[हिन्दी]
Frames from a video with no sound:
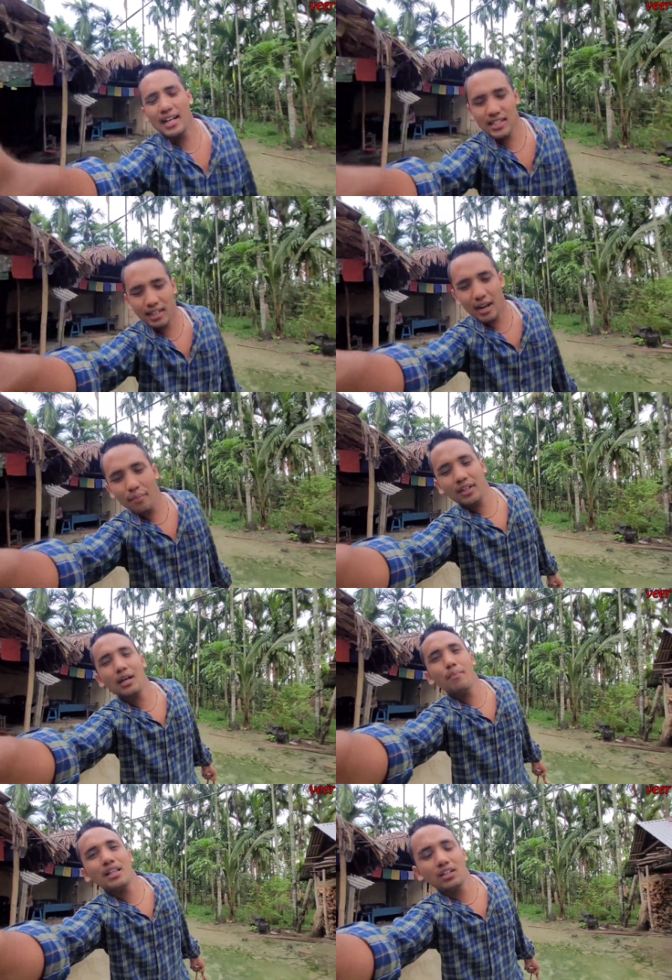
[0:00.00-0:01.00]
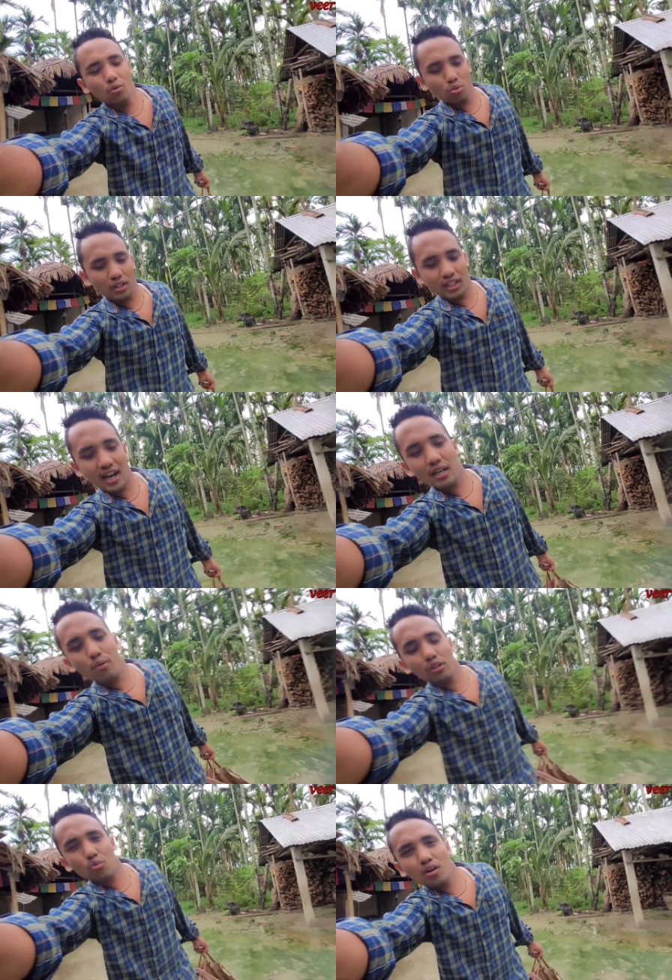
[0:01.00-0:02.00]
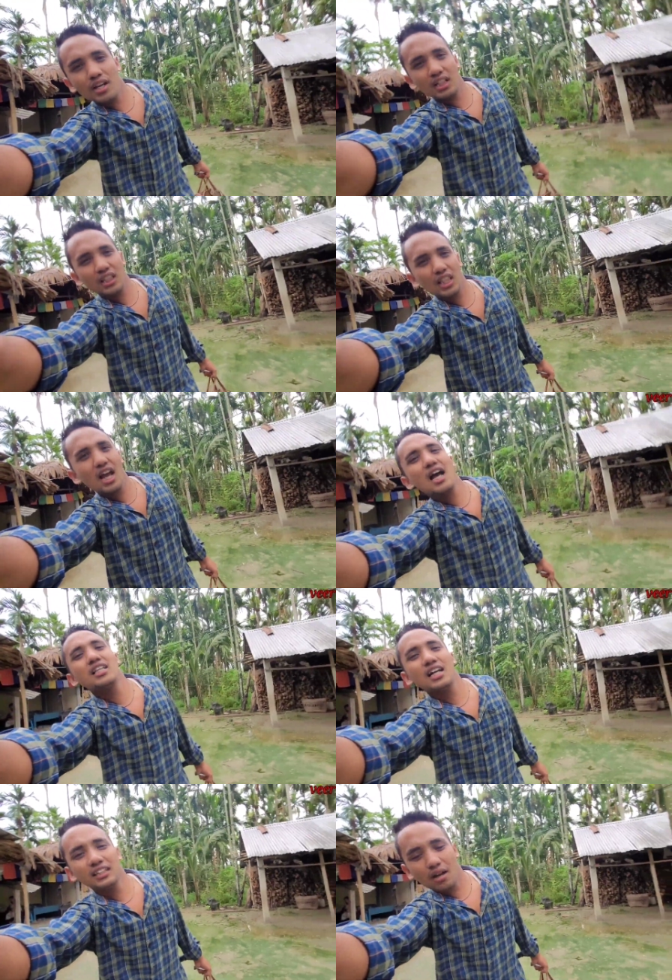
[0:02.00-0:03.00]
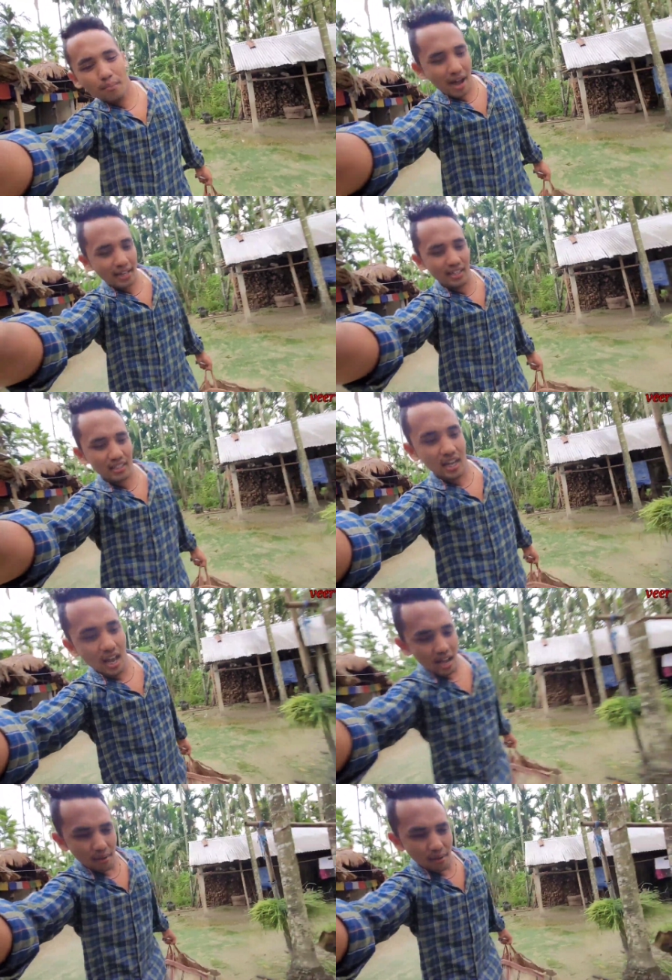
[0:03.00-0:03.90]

गाइस क्लाइमेट का बात करूँ तो क्या ही बताऊँ ना इतना ज़्यादा बारिश